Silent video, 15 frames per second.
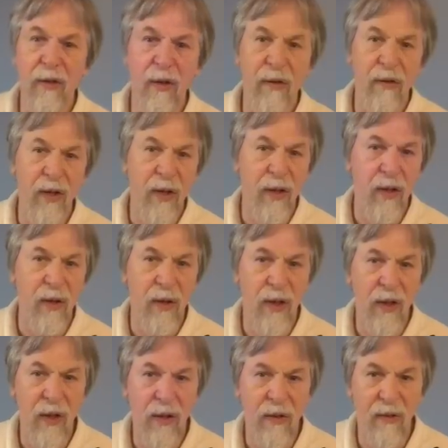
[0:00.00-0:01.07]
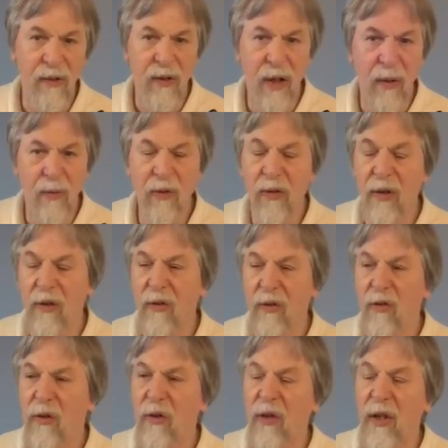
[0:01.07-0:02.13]
was Sie in den ersten Abschnitten
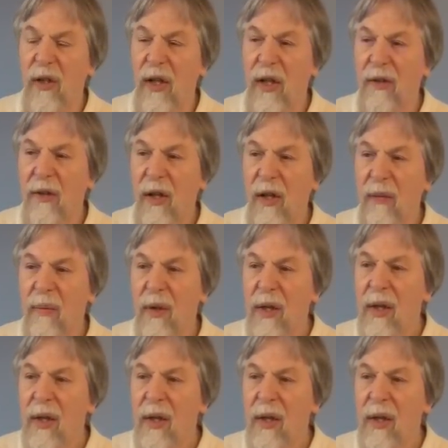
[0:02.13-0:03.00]
schon gelernt haben.